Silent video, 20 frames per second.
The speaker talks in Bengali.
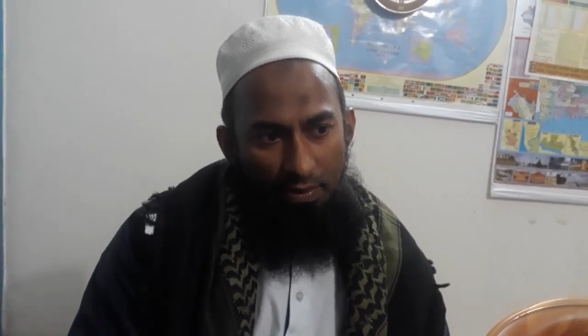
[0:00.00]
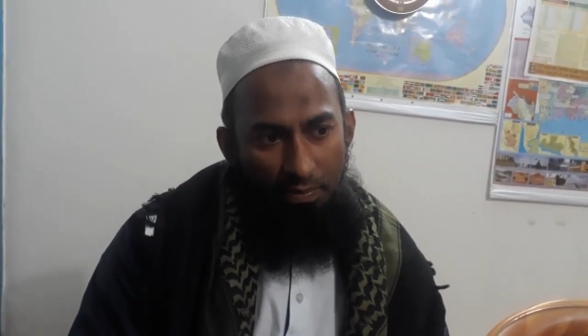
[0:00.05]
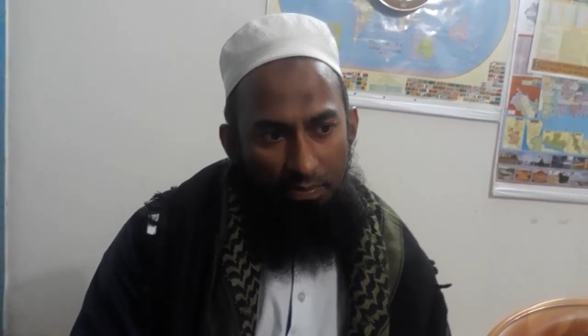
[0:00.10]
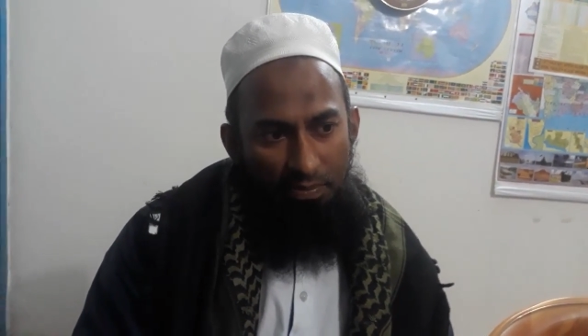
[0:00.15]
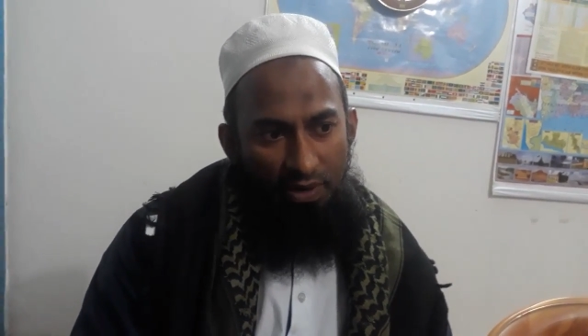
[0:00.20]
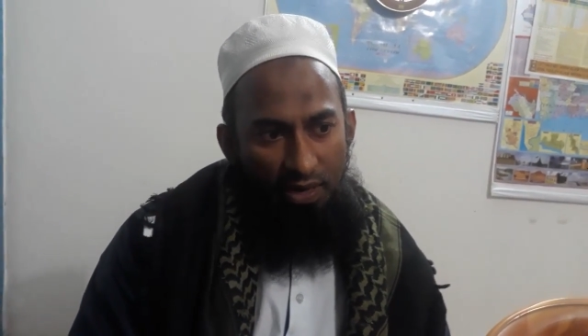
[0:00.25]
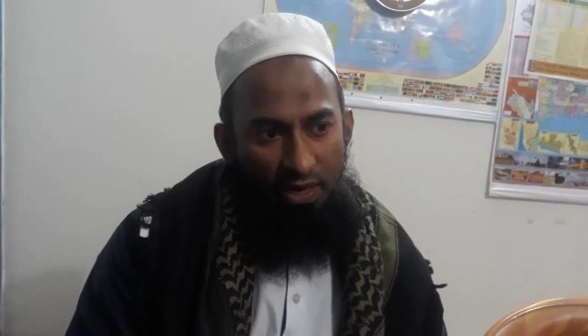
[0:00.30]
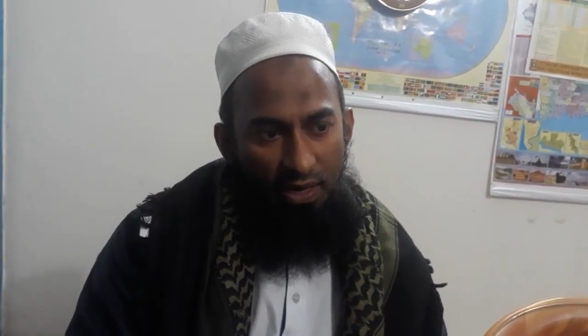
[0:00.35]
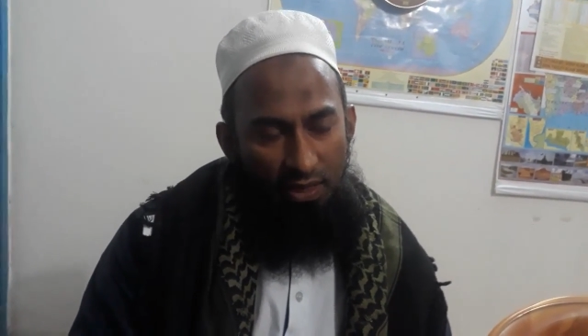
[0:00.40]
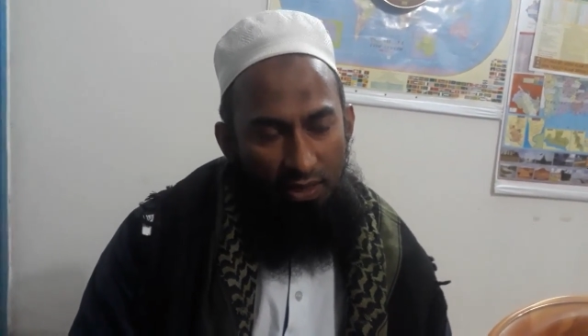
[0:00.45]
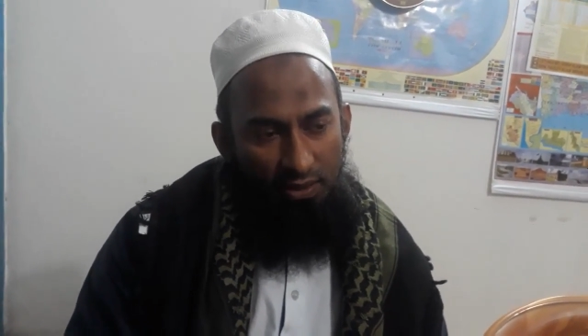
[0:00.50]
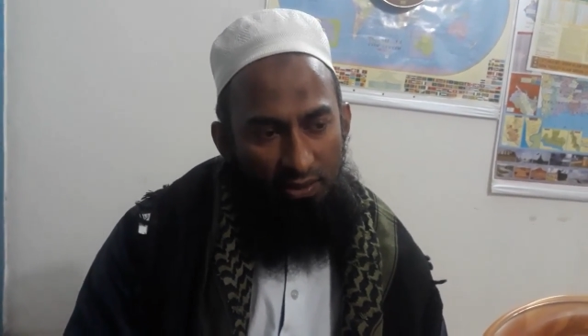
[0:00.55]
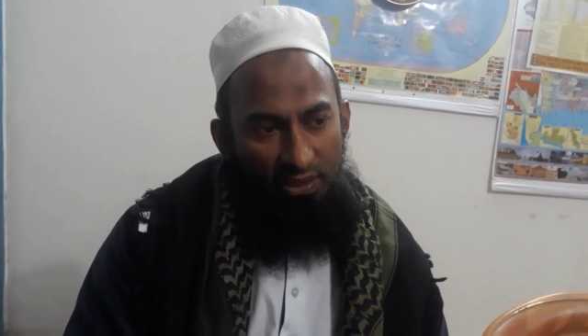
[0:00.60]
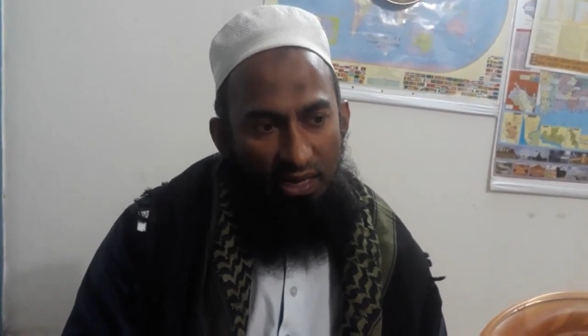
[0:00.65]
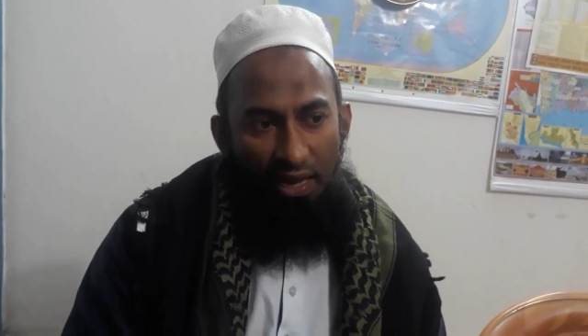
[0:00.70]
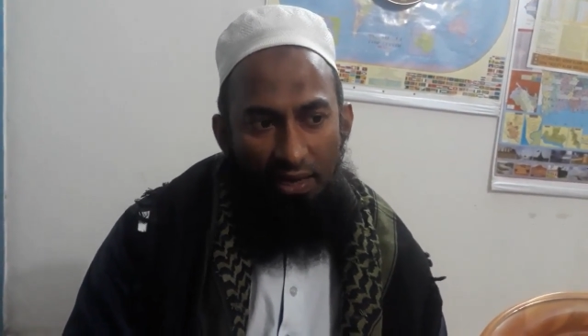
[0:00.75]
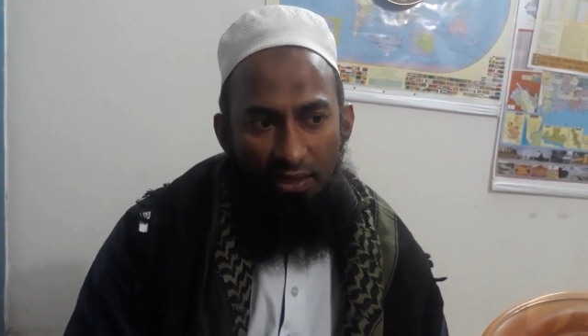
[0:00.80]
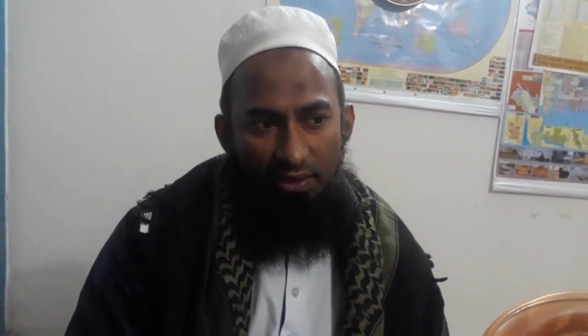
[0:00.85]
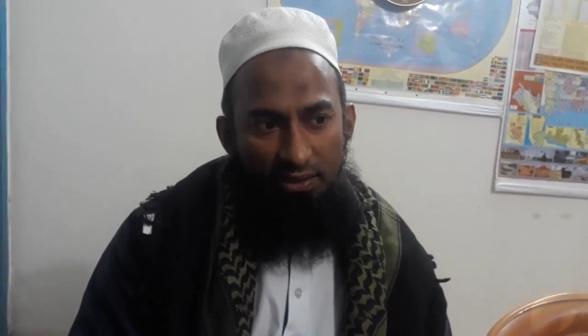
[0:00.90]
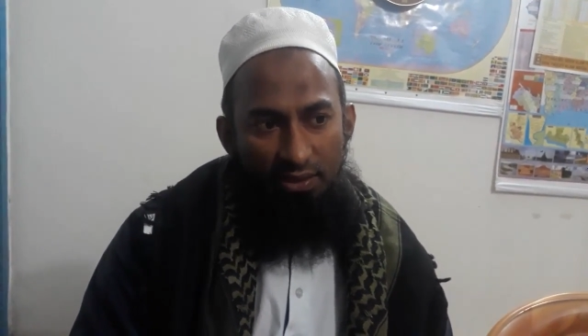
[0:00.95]
আমরা
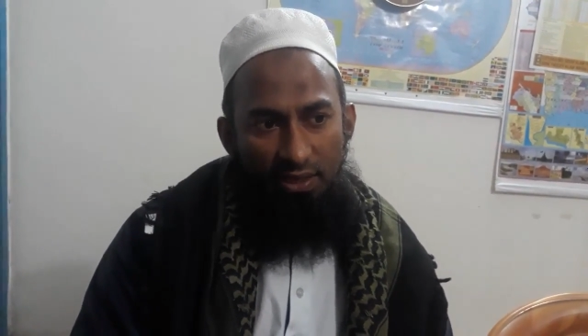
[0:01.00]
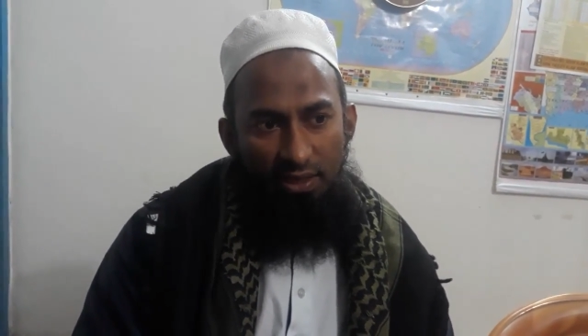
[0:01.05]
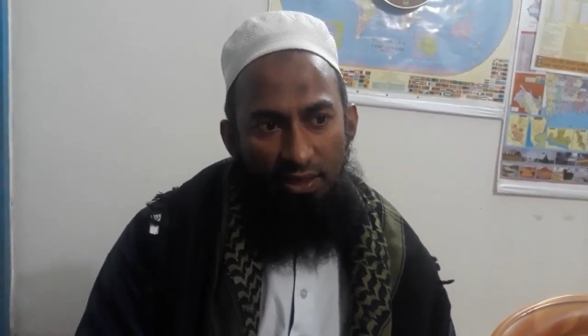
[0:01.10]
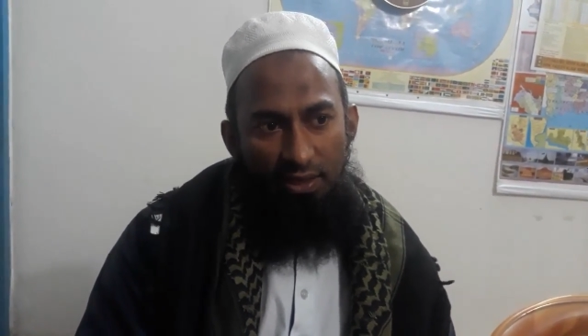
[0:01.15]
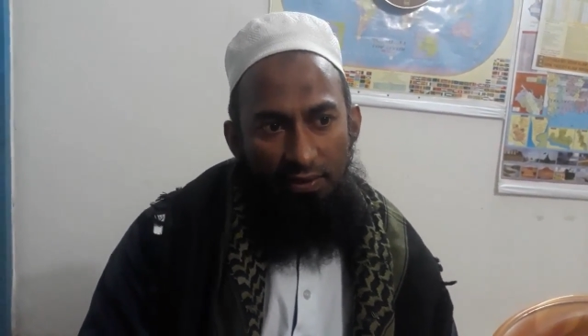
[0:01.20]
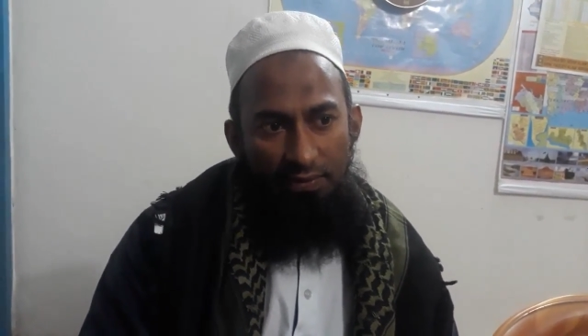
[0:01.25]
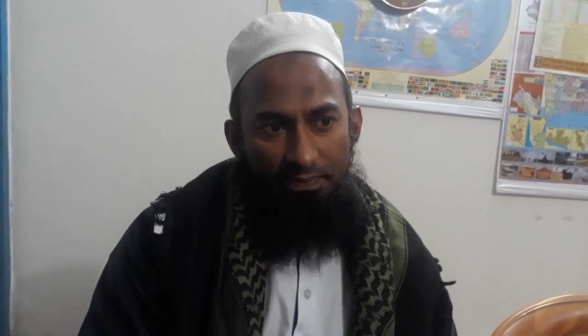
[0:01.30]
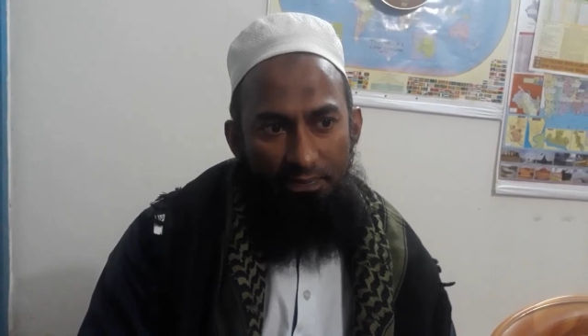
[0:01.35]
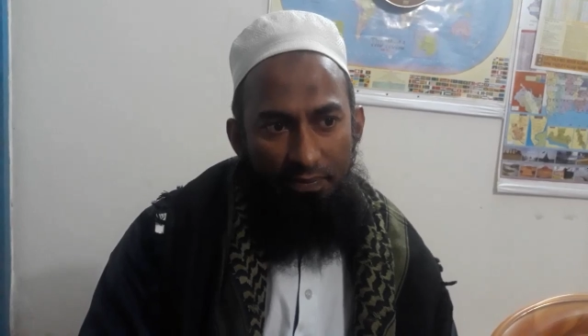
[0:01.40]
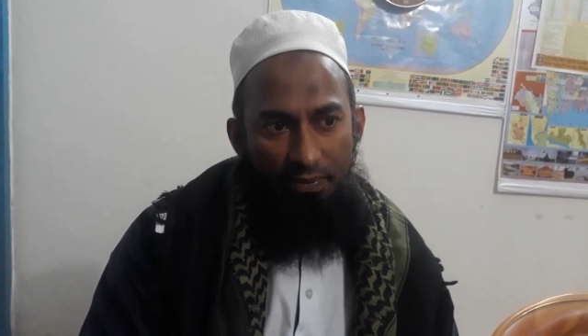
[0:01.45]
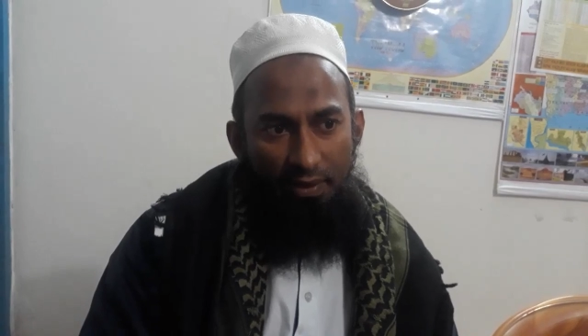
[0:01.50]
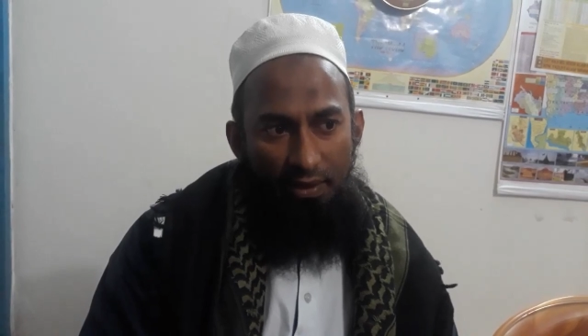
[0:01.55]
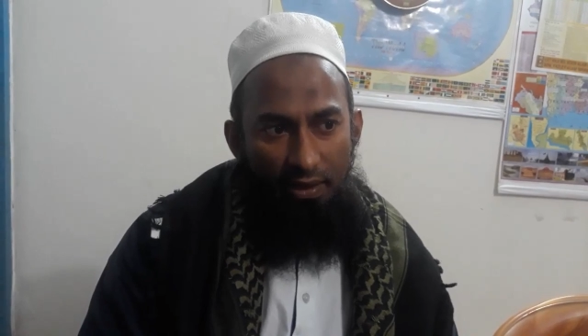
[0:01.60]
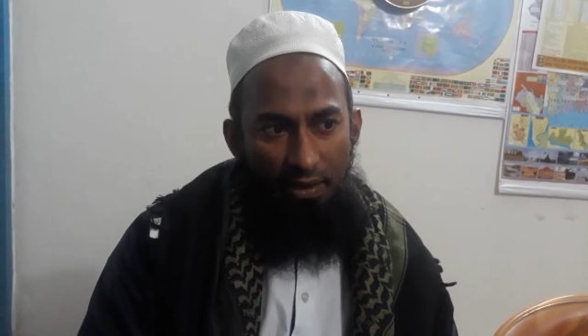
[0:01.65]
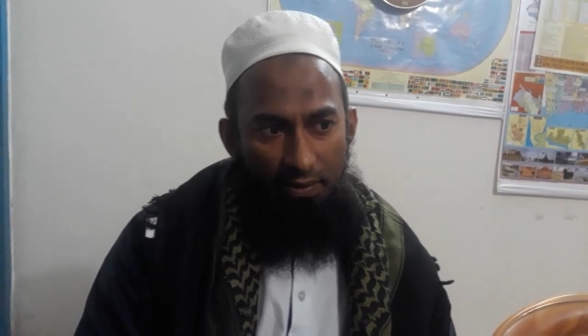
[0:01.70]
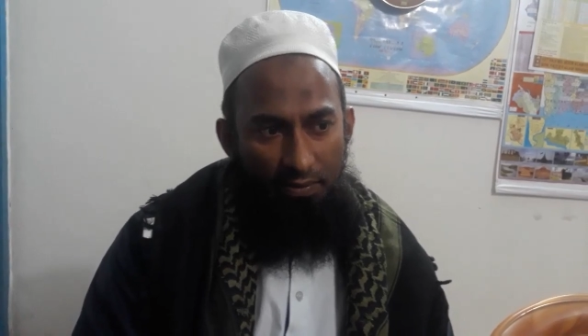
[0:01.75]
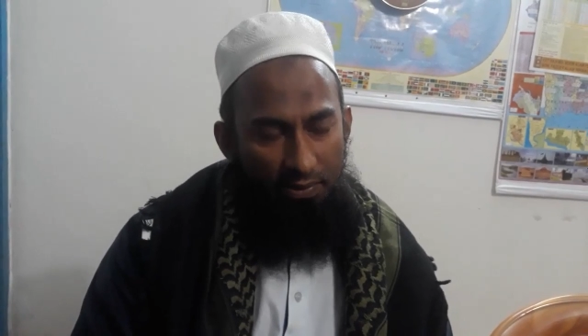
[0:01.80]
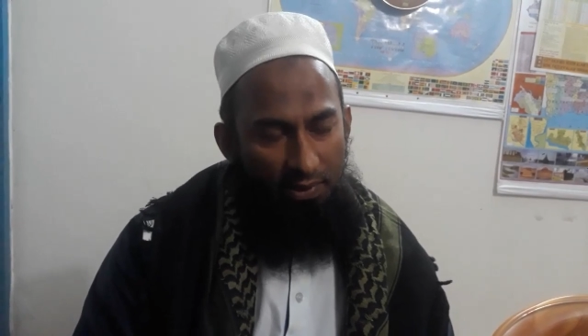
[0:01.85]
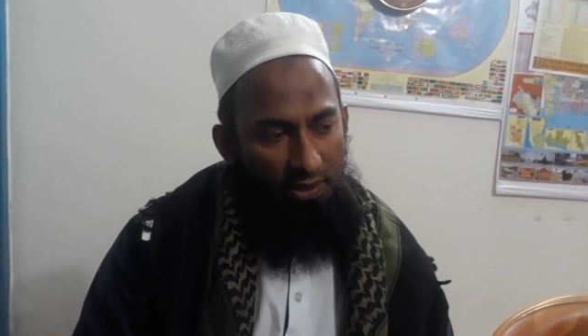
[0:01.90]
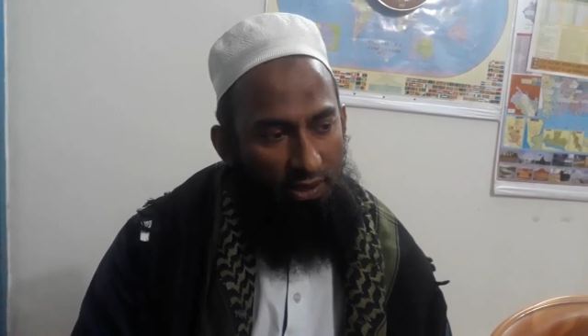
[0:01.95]
জানি যে
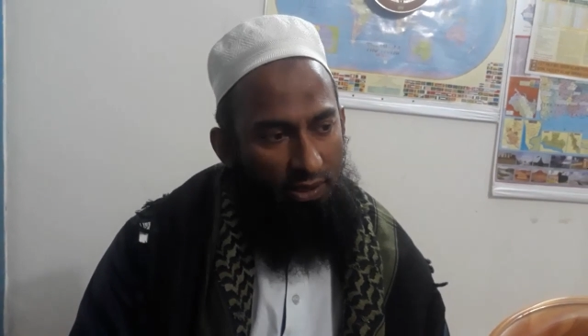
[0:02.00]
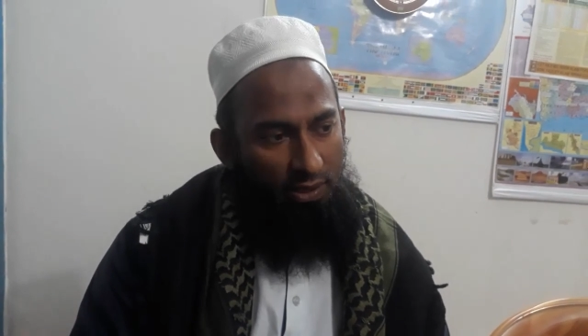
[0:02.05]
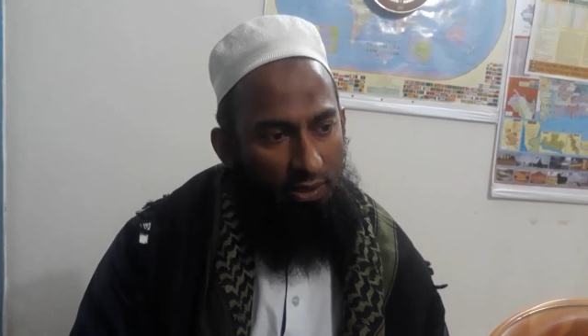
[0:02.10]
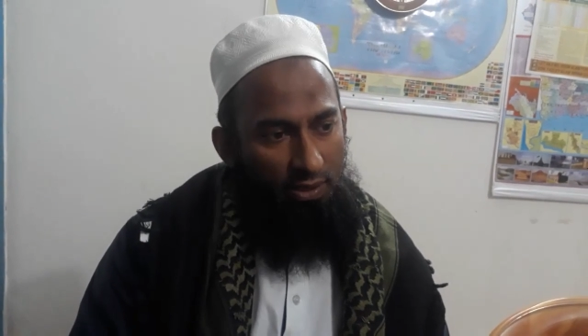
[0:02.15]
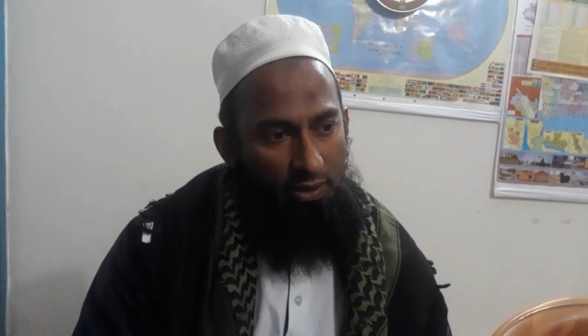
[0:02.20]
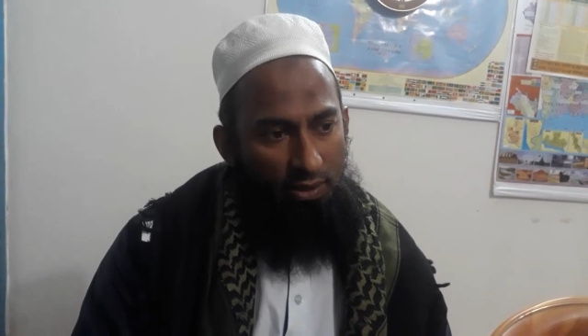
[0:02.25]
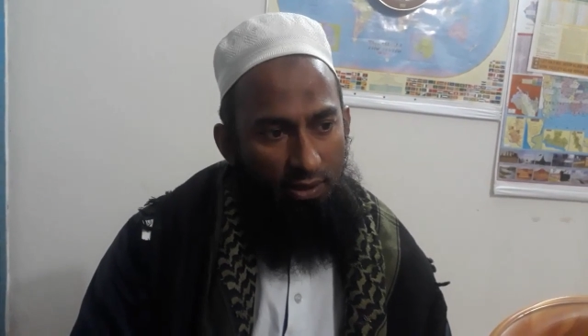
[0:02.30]
আমাদের